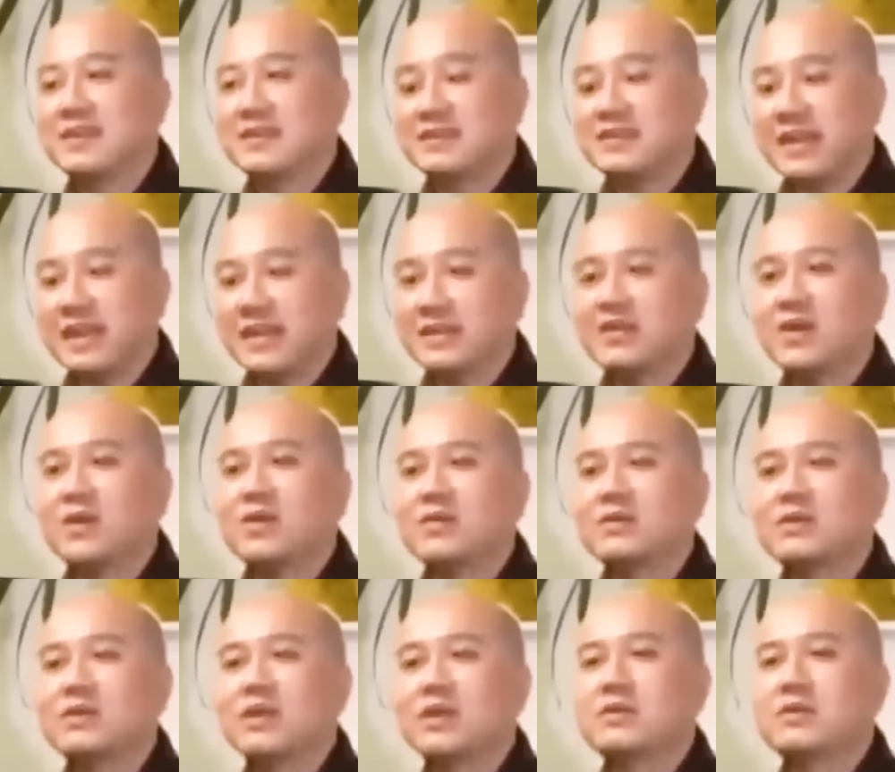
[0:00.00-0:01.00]
Vậy
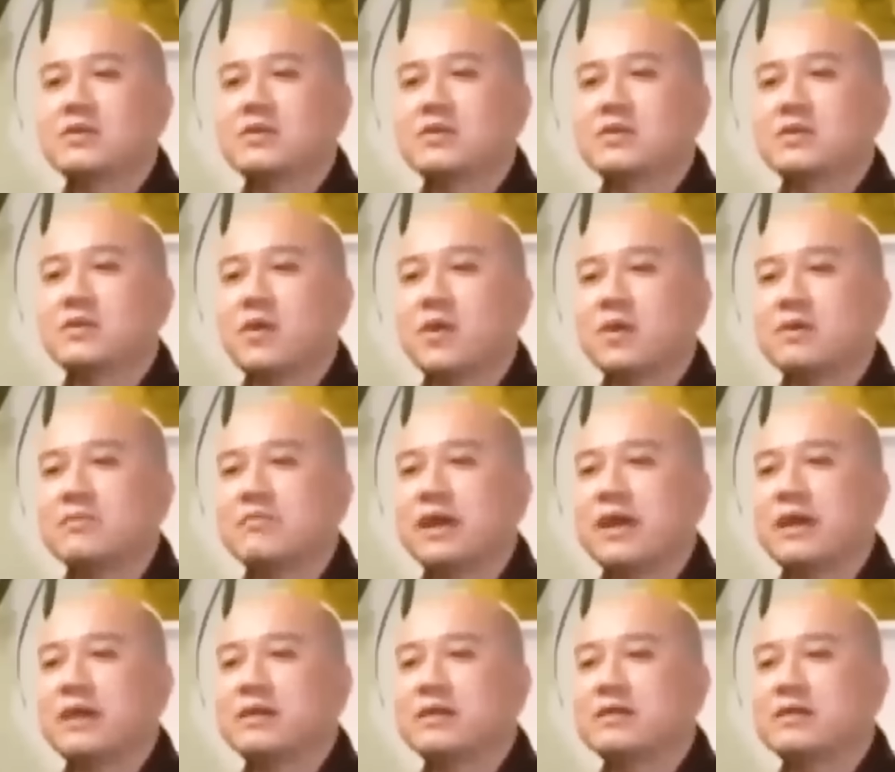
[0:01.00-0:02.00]
thôi chết cho thoải
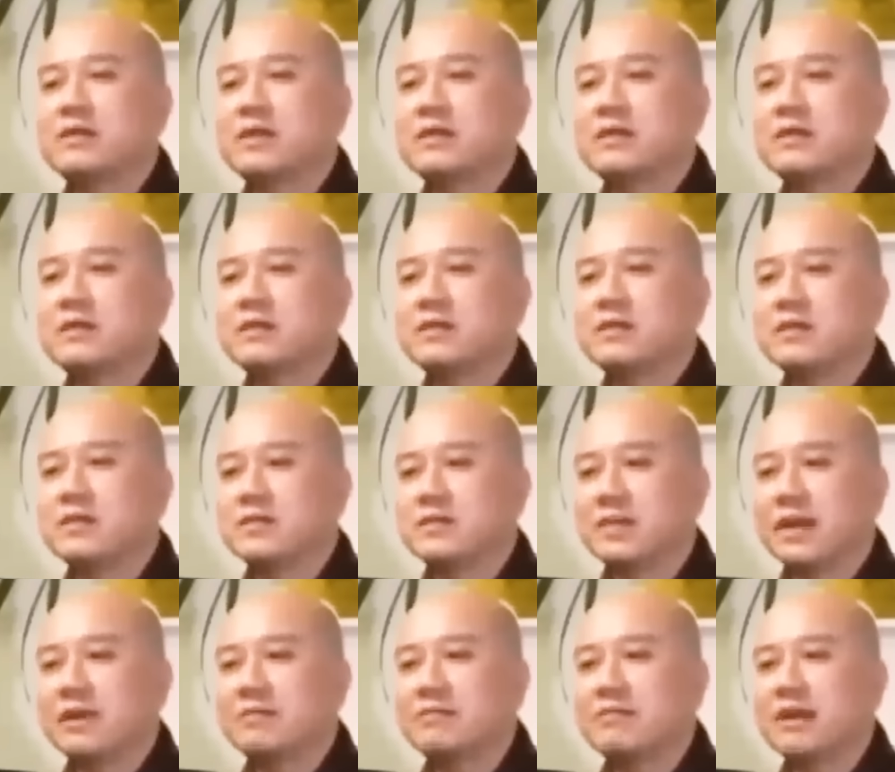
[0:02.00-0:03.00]
mái đi, chết chi nhiều
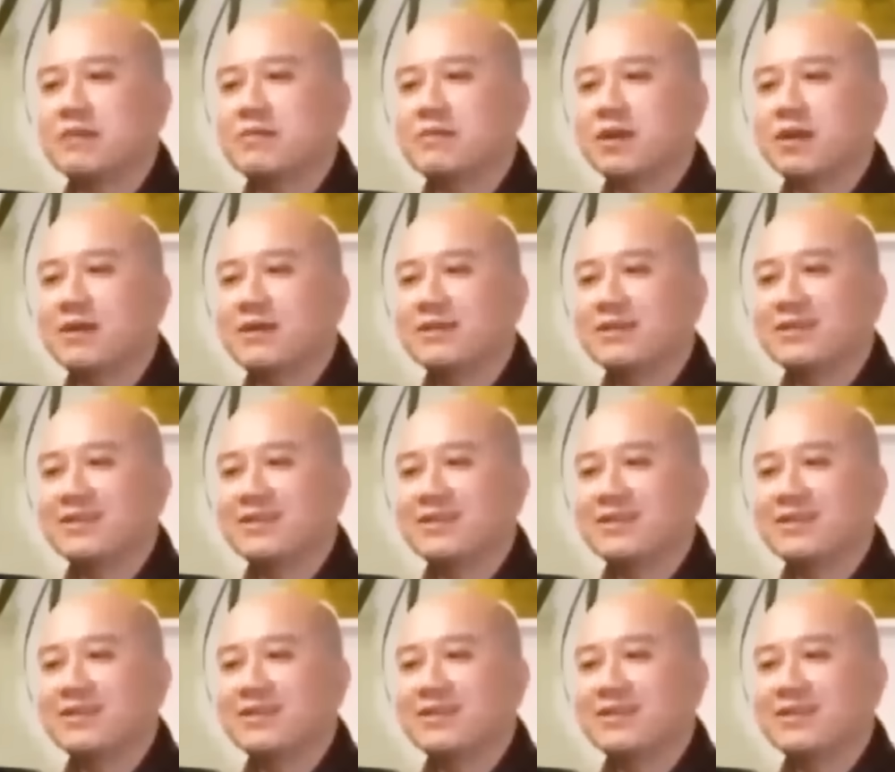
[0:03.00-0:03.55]
thắc mắc quá.